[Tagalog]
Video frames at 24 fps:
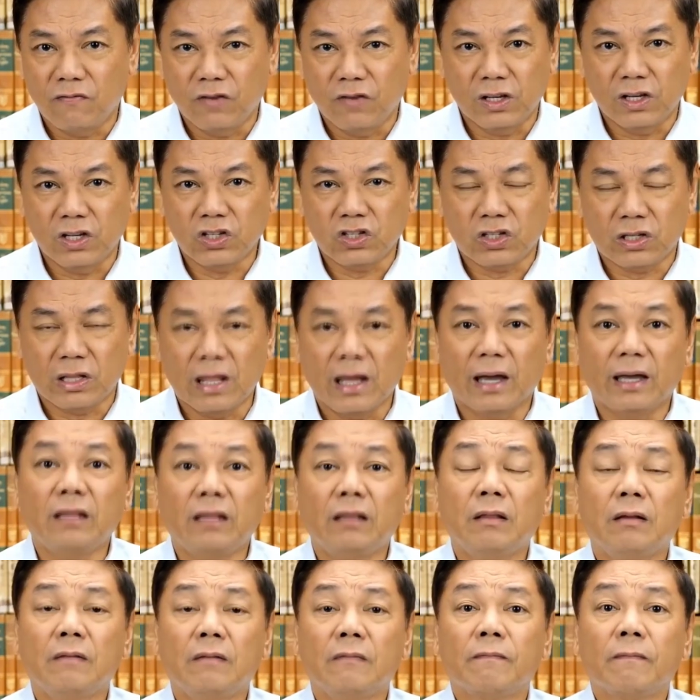ng finish
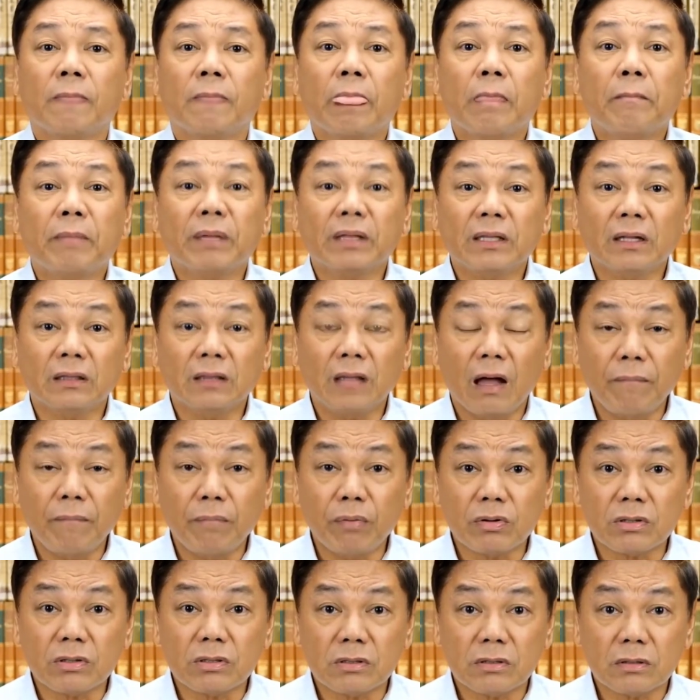line,
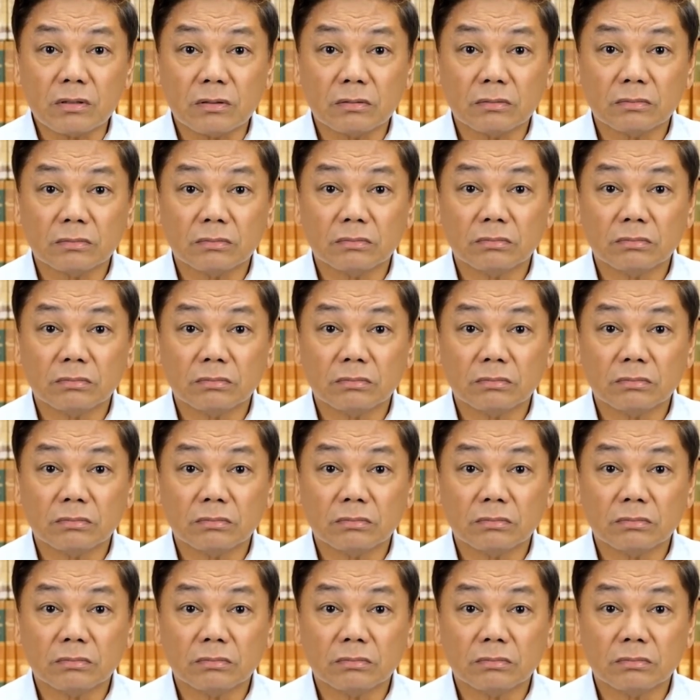matatapos.